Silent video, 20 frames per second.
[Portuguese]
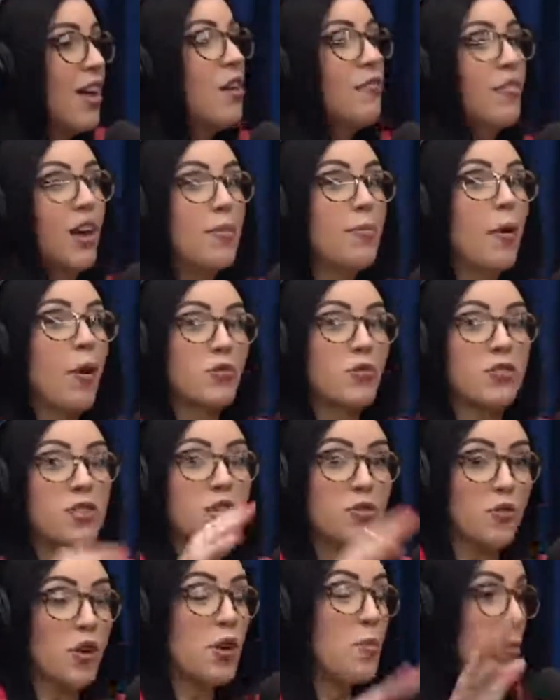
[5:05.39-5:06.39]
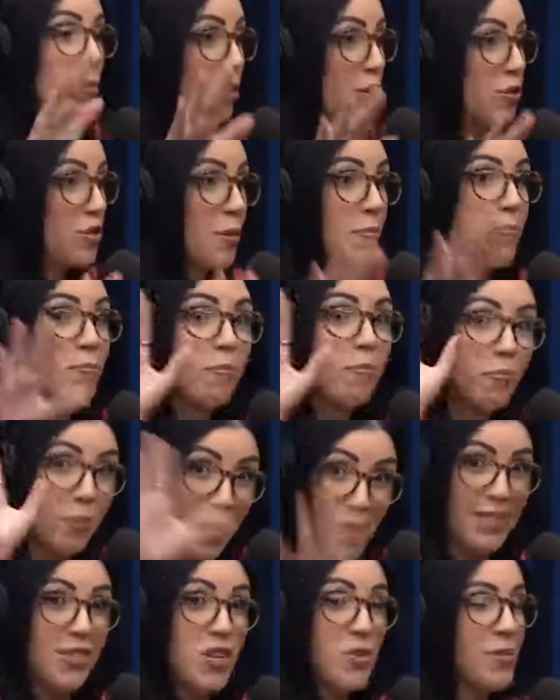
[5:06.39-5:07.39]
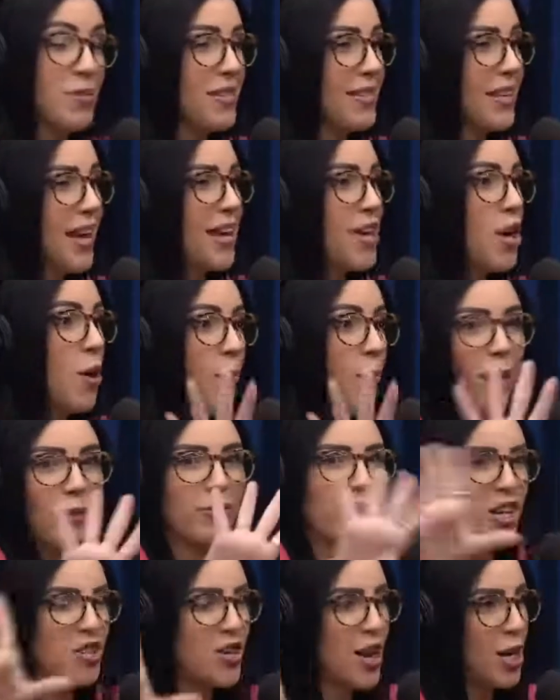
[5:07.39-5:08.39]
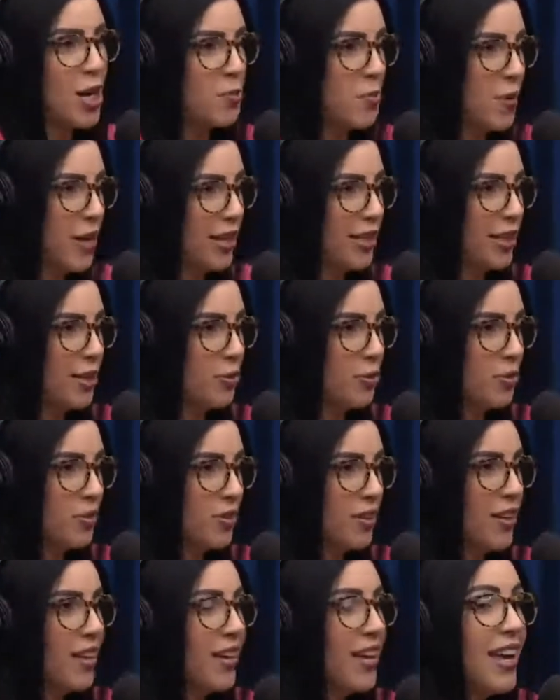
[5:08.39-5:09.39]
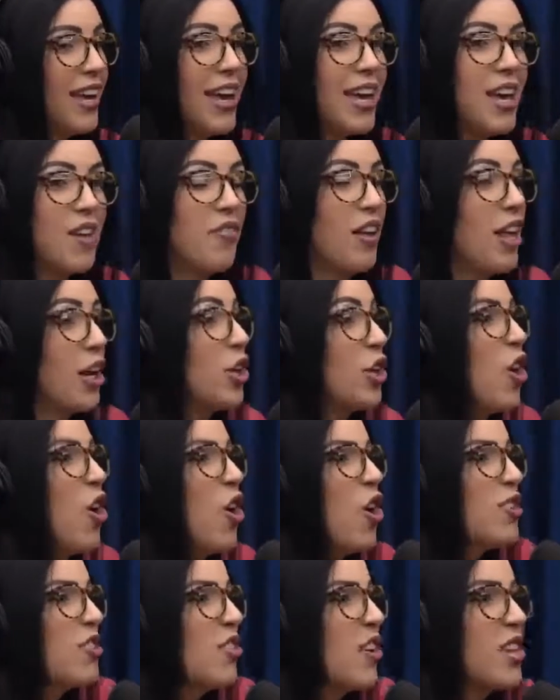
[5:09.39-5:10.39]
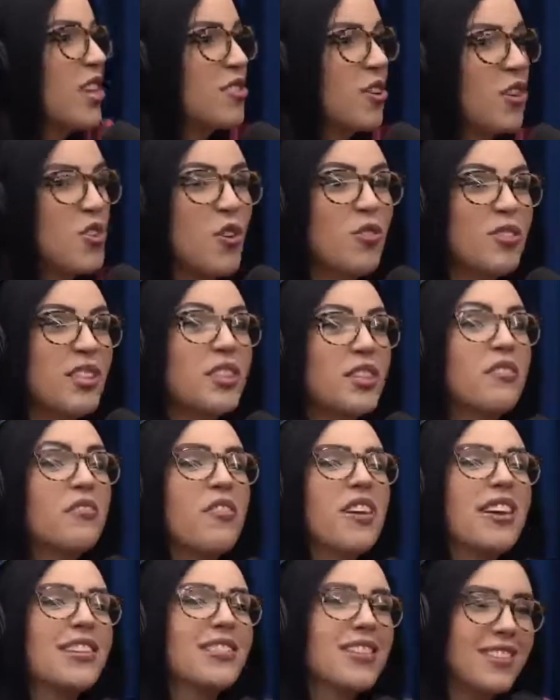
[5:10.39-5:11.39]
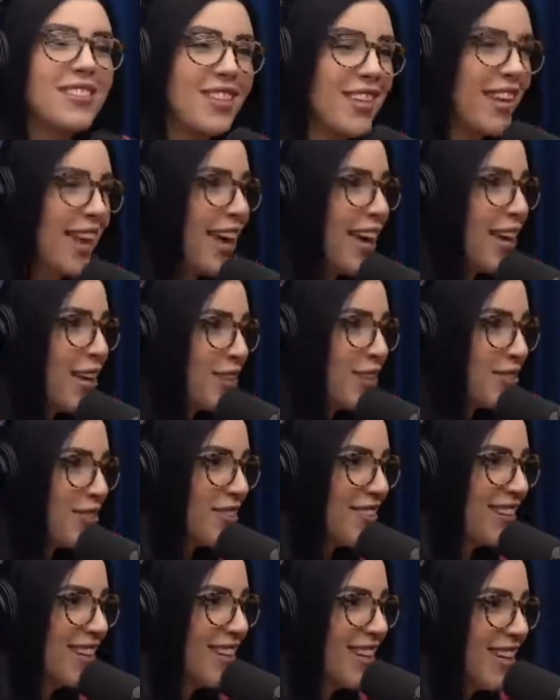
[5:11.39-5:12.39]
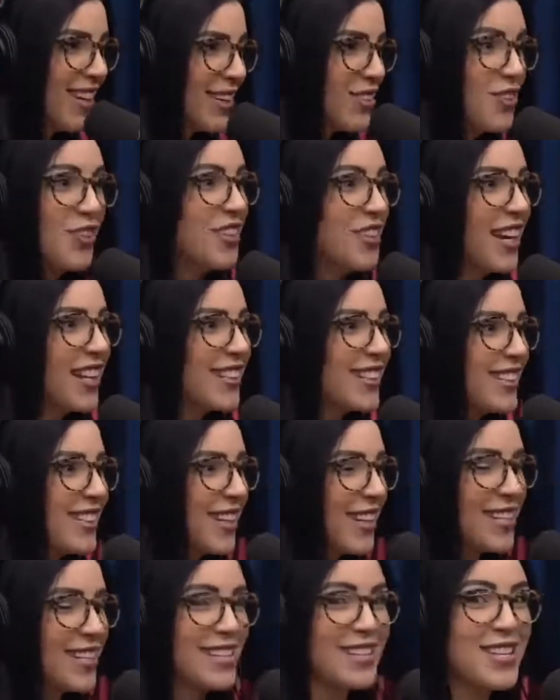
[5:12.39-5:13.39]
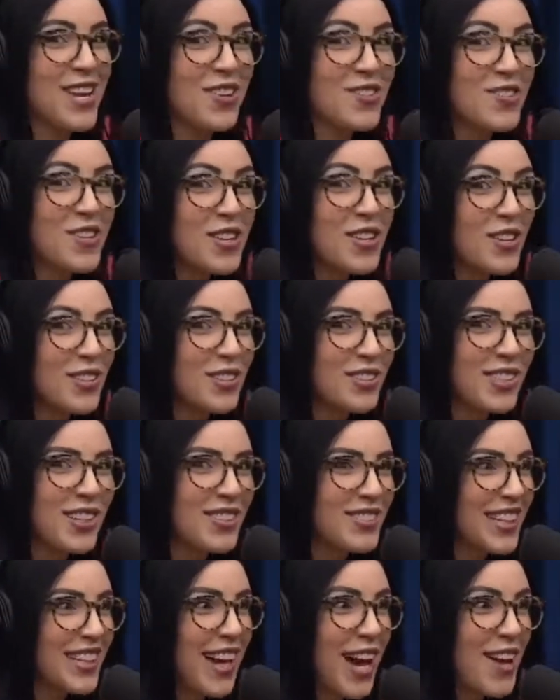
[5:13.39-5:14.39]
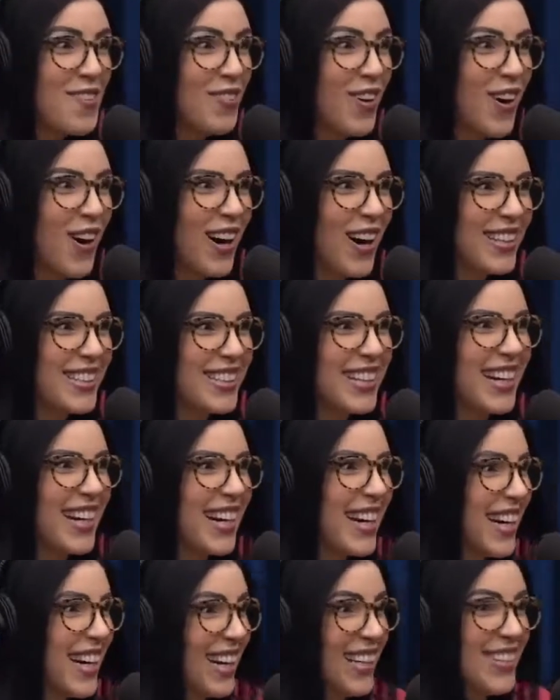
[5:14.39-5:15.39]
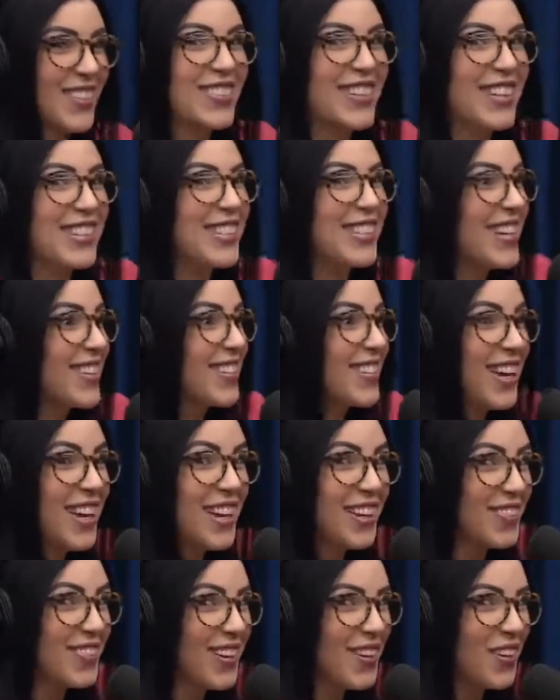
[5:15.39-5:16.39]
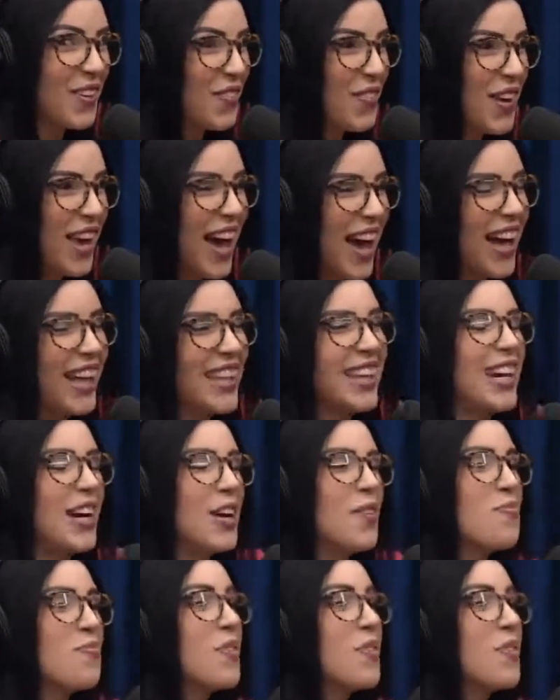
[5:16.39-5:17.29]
Falei, bom, se vocês forem protestar pra Dilma sair, eu pago 10 reais pra cada um. E falaram: nossa, olha só, de onde é que vem esse dinheiro? De onde ela tá tirando esse dinheiro? Gente, eu não tenho onde cair morta. Não tem dinheiro nenhum, era uma piada.